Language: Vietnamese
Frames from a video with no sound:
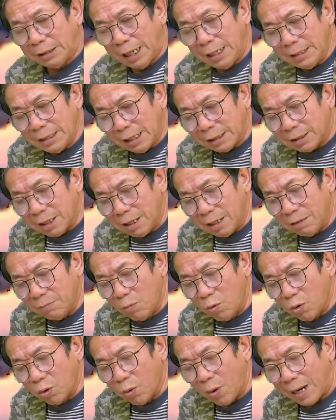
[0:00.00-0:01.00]
Thấy nhà thơ
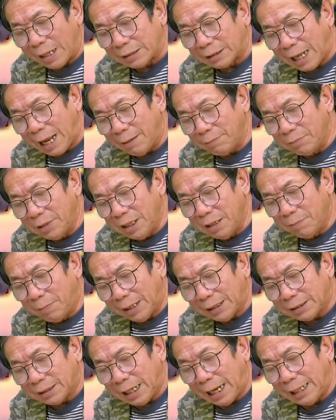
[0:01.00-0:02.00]
Bùi Hoàng Tám đi
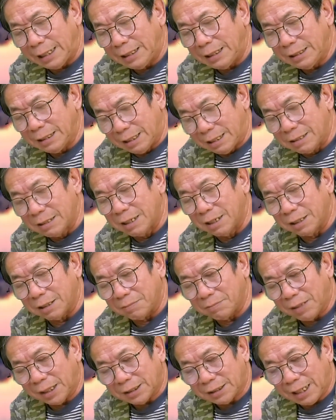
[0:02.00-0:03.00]
bắt tay,
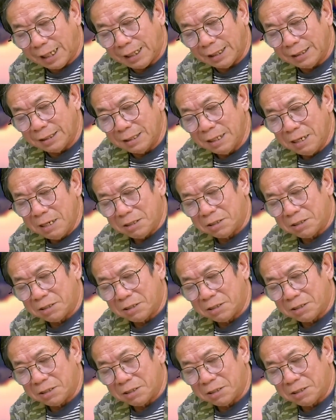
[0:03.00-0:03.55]
cười bắt tay,